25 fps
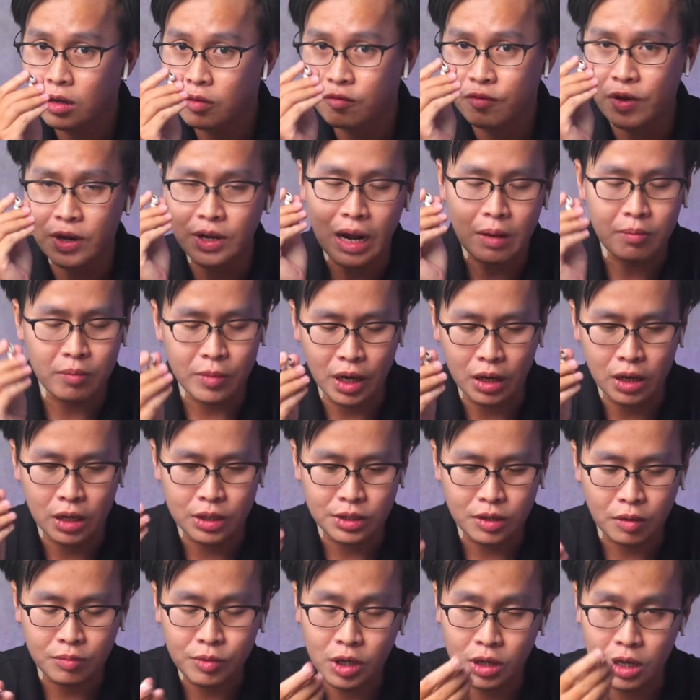Và đặc biệt là
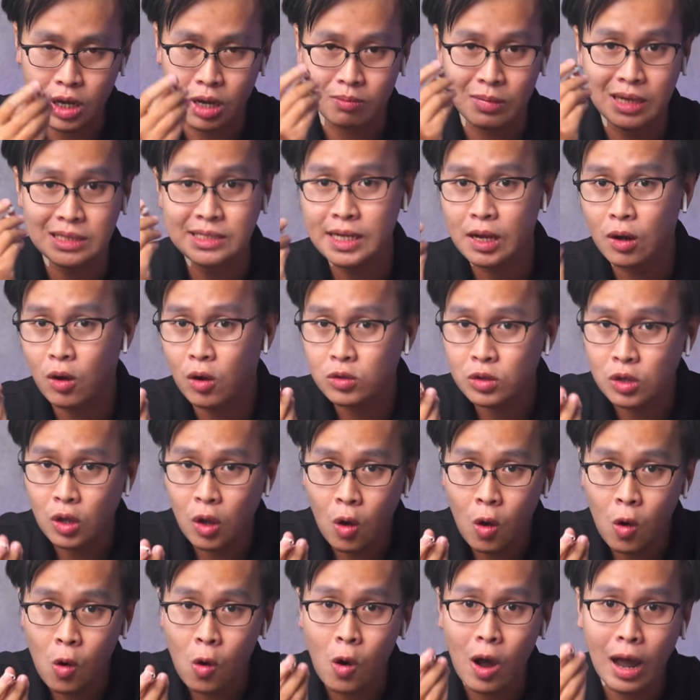trong trường hợp đã xe ô
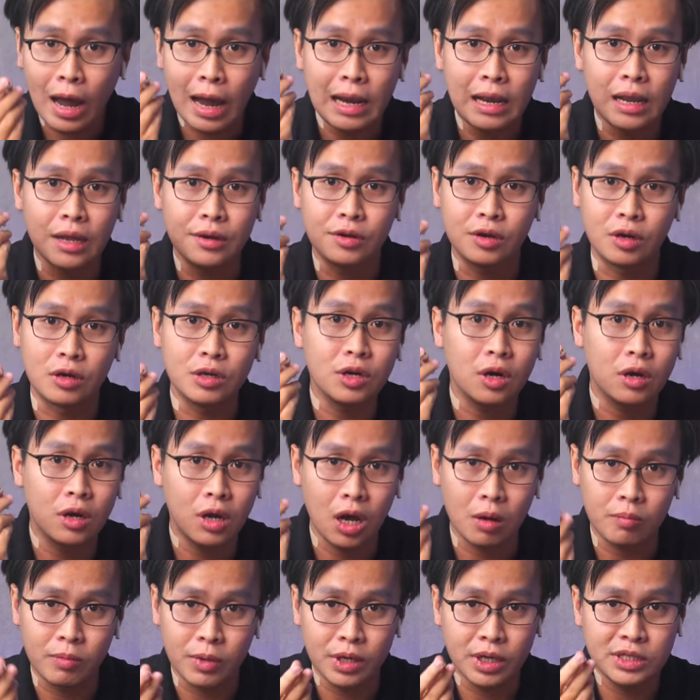tô, hay là những trường
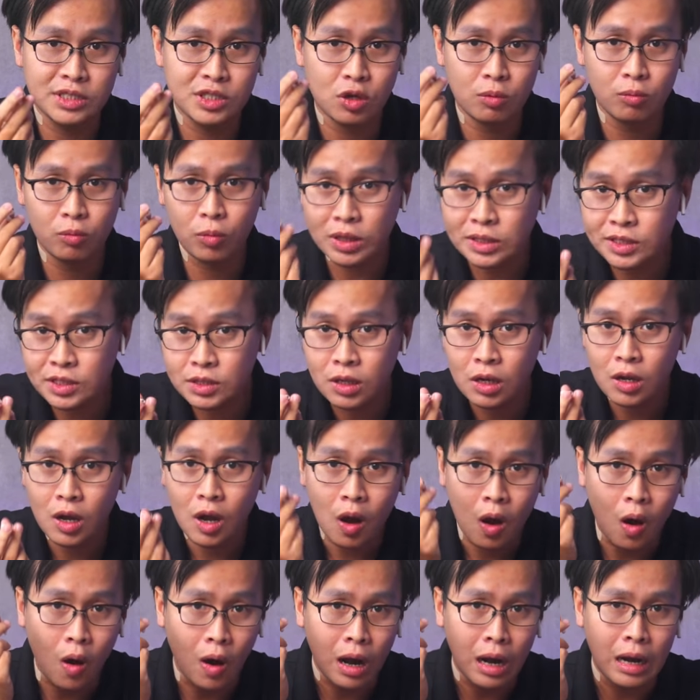hợp mà đi xe buýt
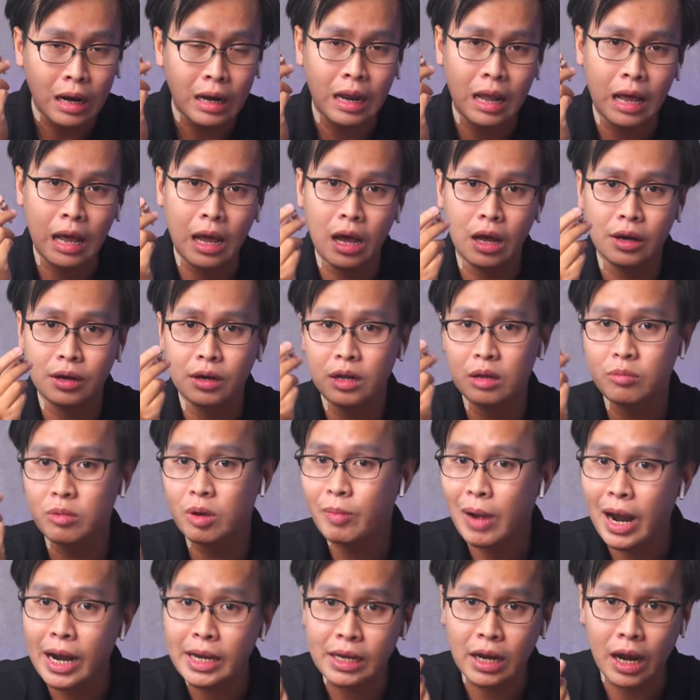hoặc là đi máy
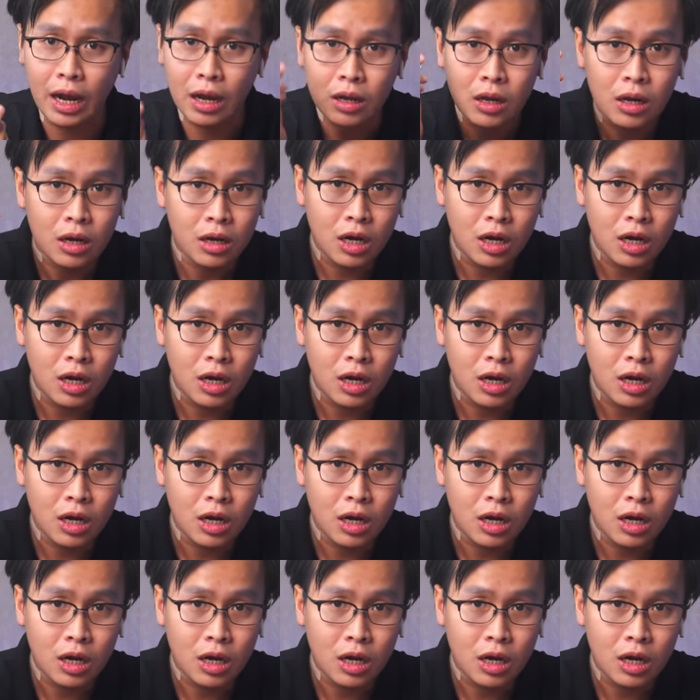bay chẳng hạn,